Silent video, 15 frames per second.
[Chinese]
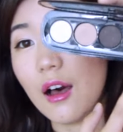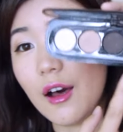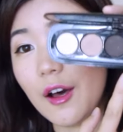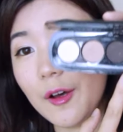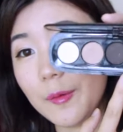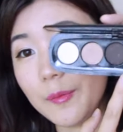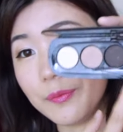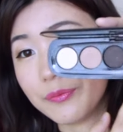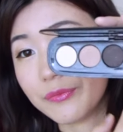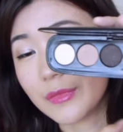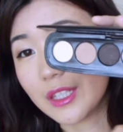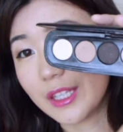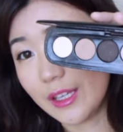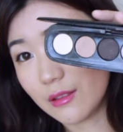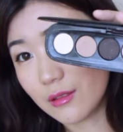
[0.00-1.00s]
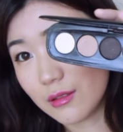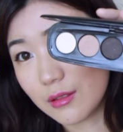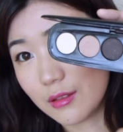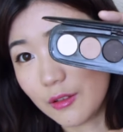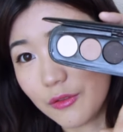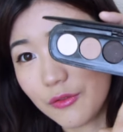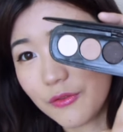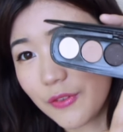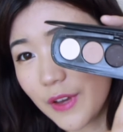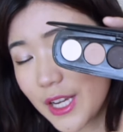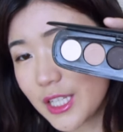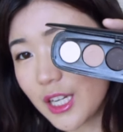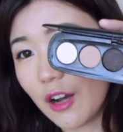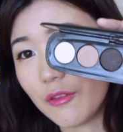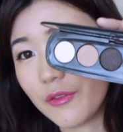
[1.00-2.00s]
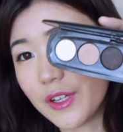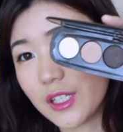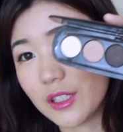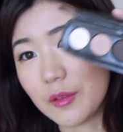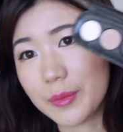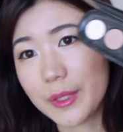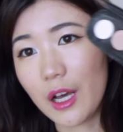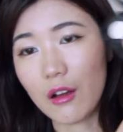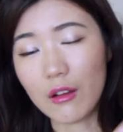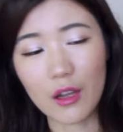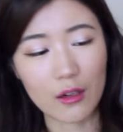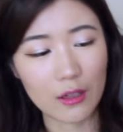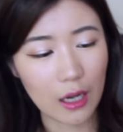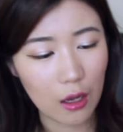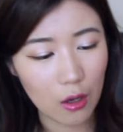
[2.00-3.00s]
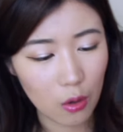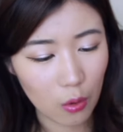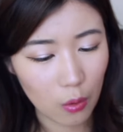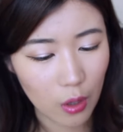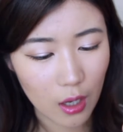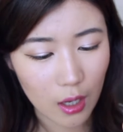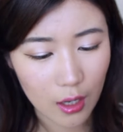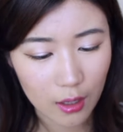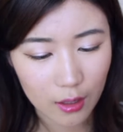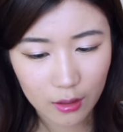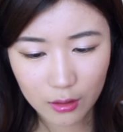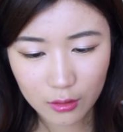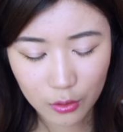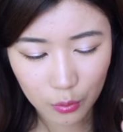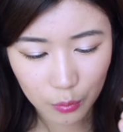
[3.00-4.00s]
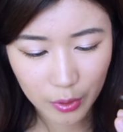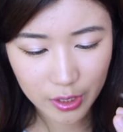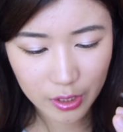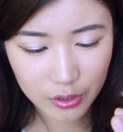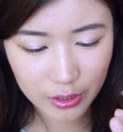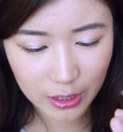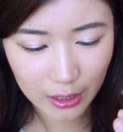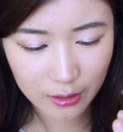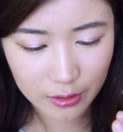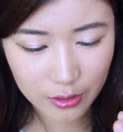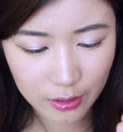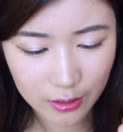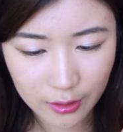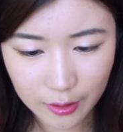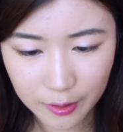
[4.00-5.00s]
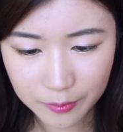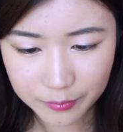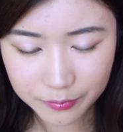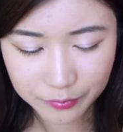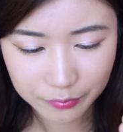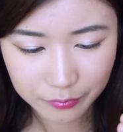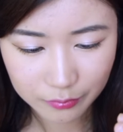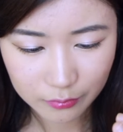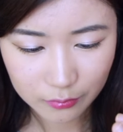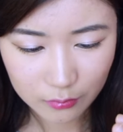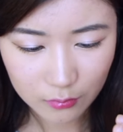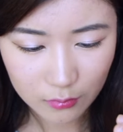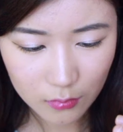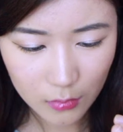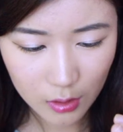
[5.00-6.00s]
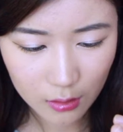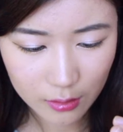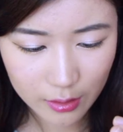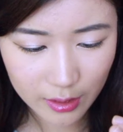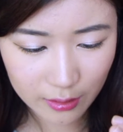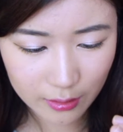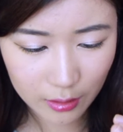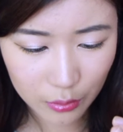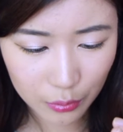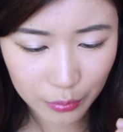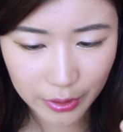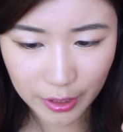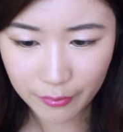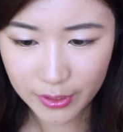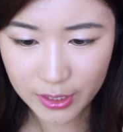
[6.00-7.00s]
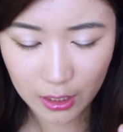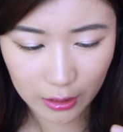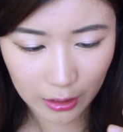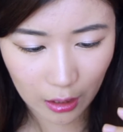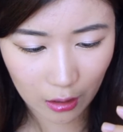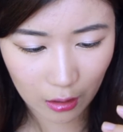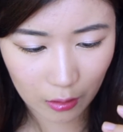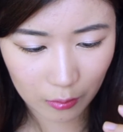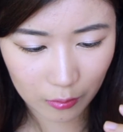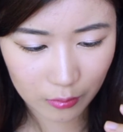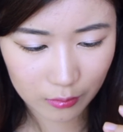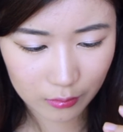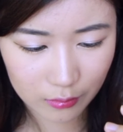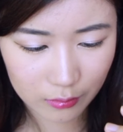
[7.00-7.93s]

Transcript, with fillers: 啊，颜色非常非常的漂亮，然后关键是它的这个显色度也非常高，